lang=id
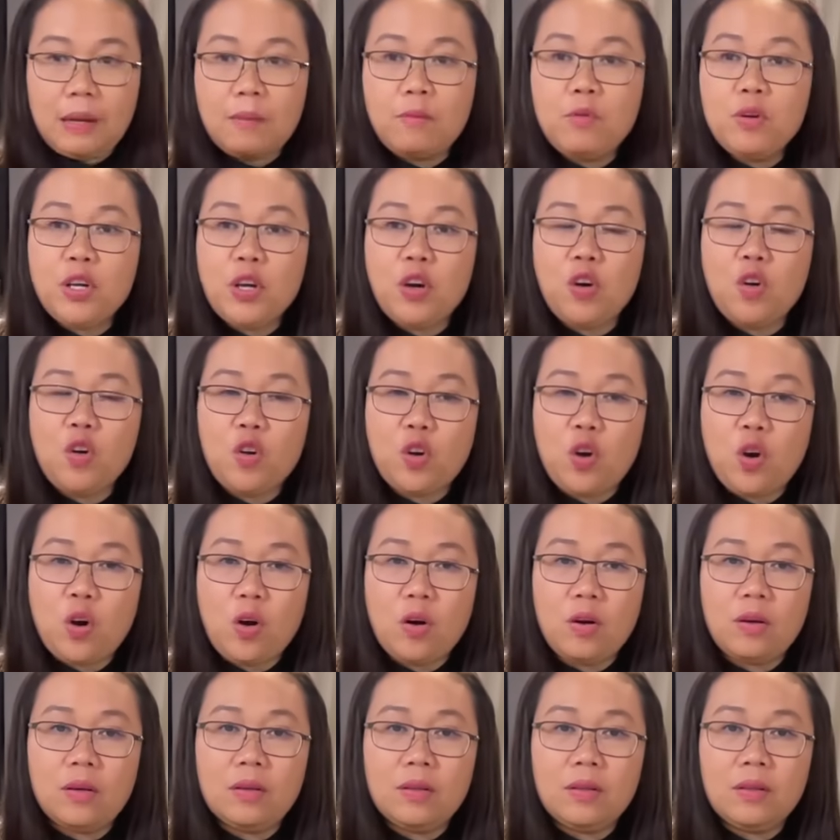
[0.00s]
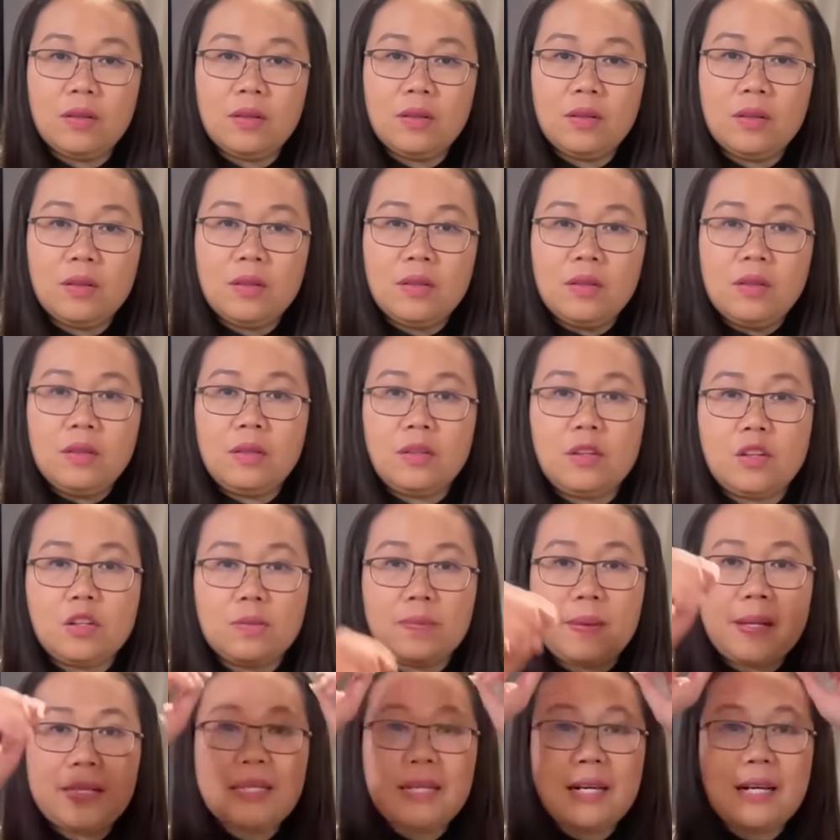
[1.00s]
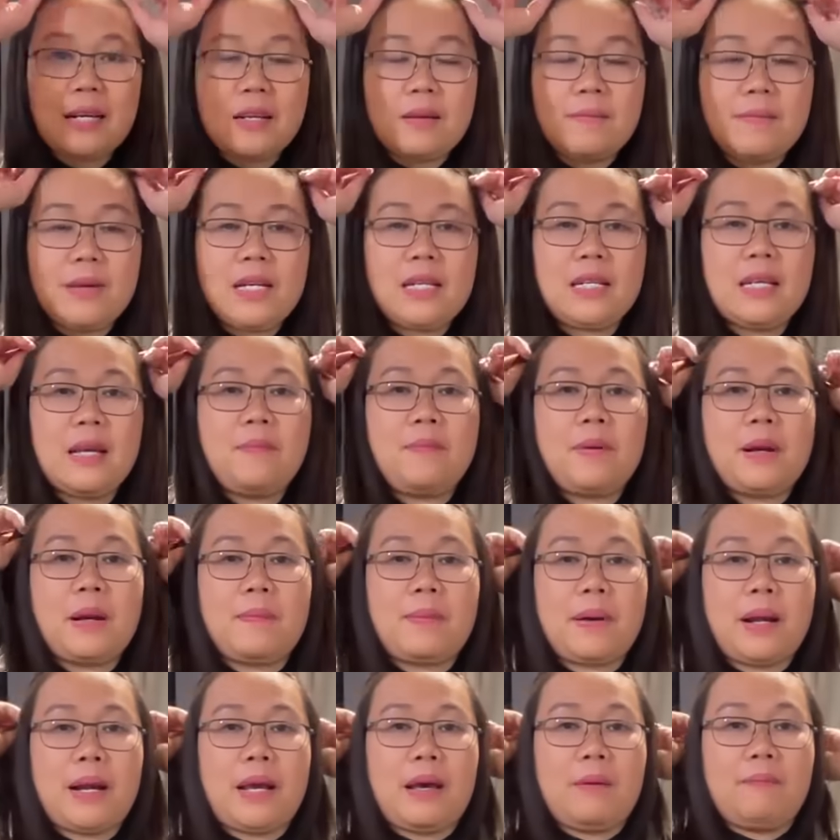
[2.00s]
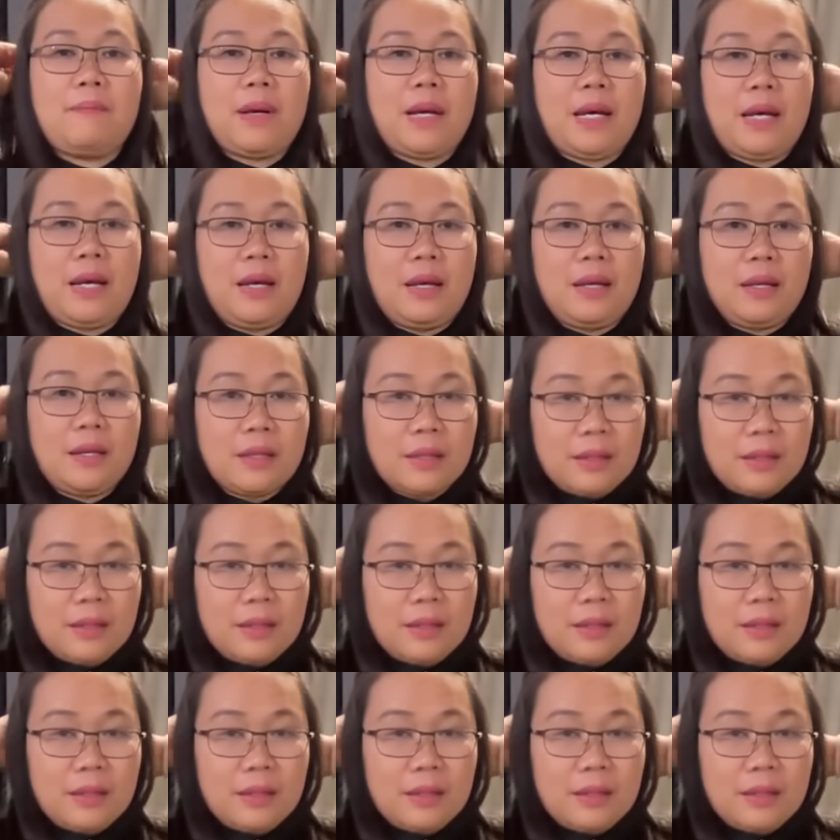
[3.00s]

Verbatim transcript: Kamu di Hongkong Terus pacaran sama dia berapa lama?